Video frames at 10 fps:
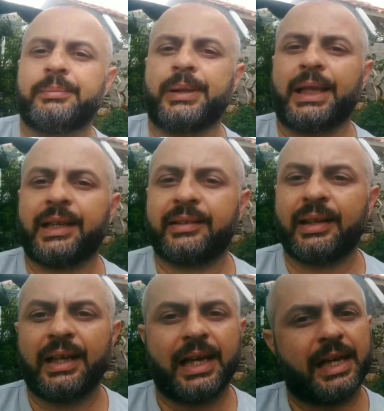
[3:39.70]

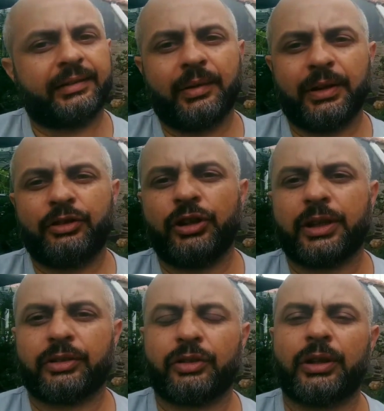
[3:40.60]
Beleza? Essa é uma
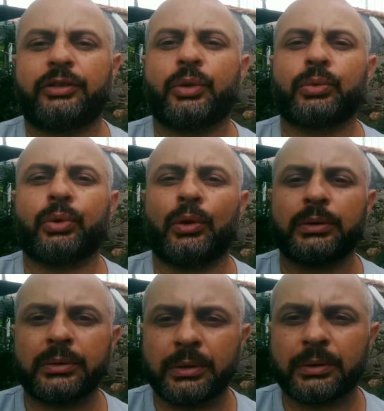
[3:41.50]
dica só de
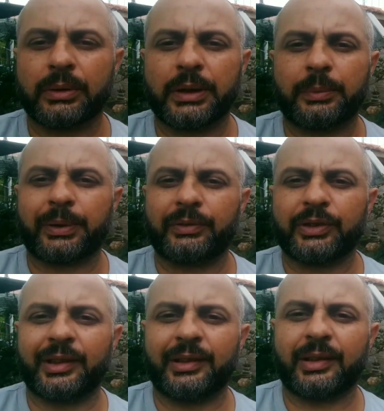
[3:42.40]
outono que eu estou dando para
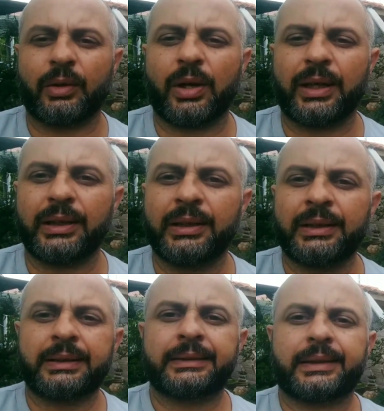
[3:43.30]
vocês agora,
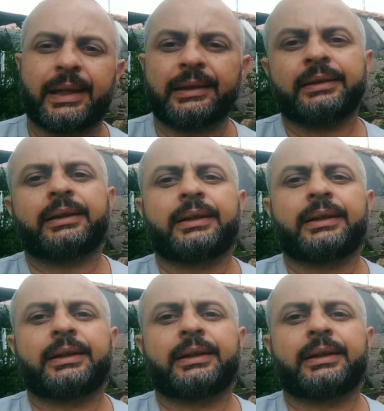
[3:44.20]
tá?